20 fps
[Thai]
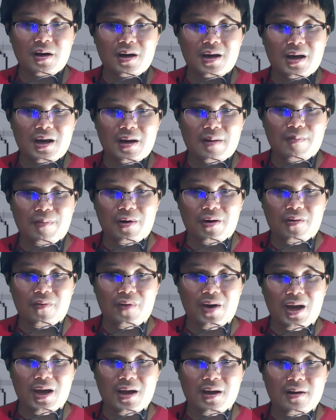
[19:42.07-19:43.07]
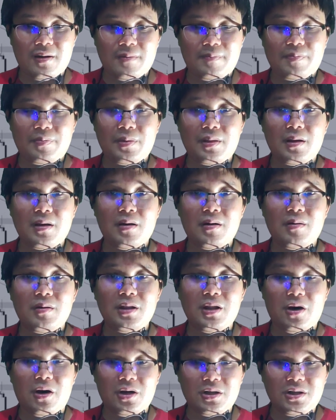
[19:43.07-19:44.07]
อบอกว่า
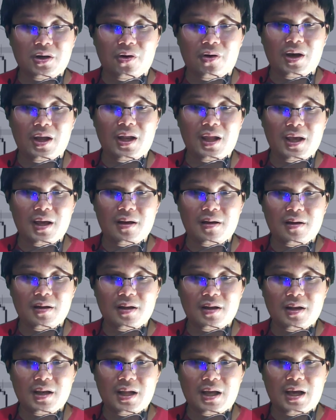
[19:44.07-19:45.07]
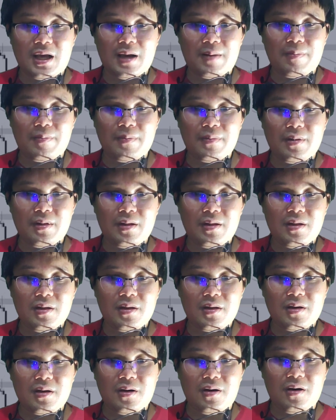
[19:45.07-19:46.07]
ดอจคอยเนี่ยนะครับ
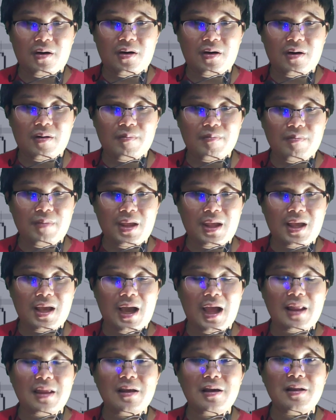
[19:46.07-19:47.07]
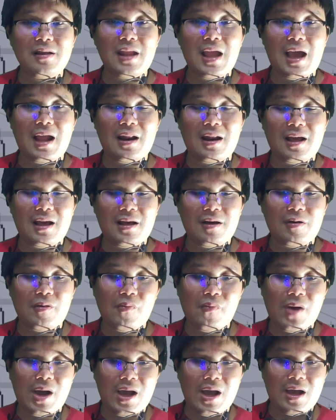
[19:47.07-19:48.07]
ก็มีการยืนยันนะ
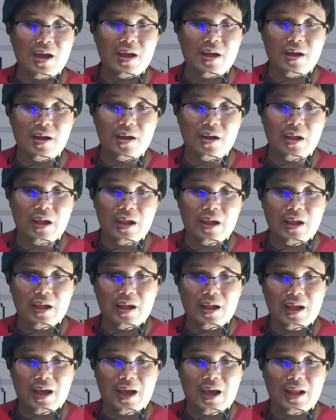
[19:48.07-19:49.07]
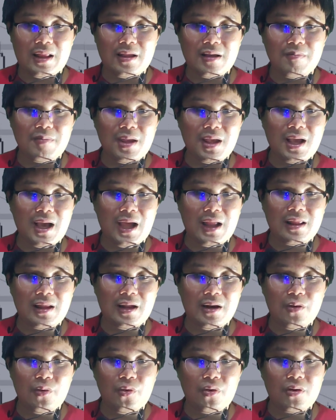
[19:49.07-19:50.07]
ว่าอาจจะมีการ
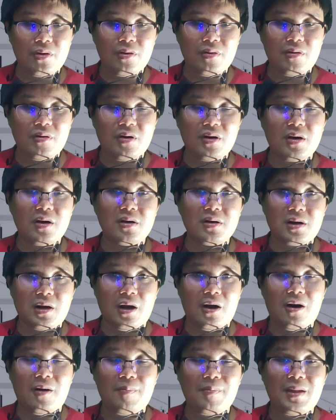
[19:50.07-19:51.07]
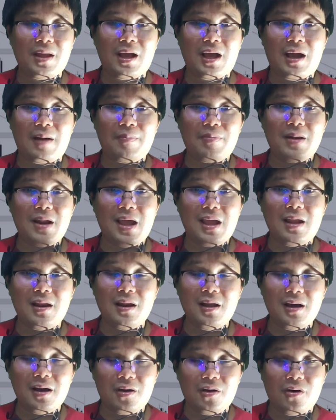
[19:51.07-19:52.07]
ทะลุกรอบนะครับ ใน
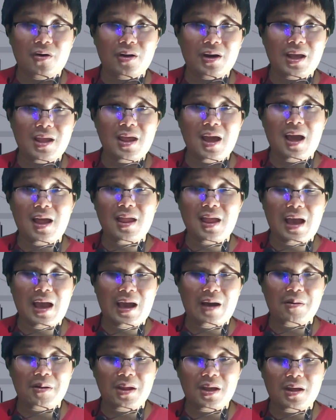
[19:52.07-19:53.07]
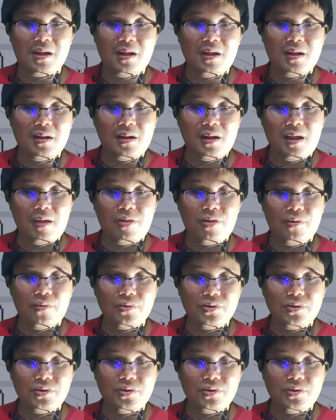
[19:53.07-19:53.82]
เรื่องของระยะยาวเนี่ยที่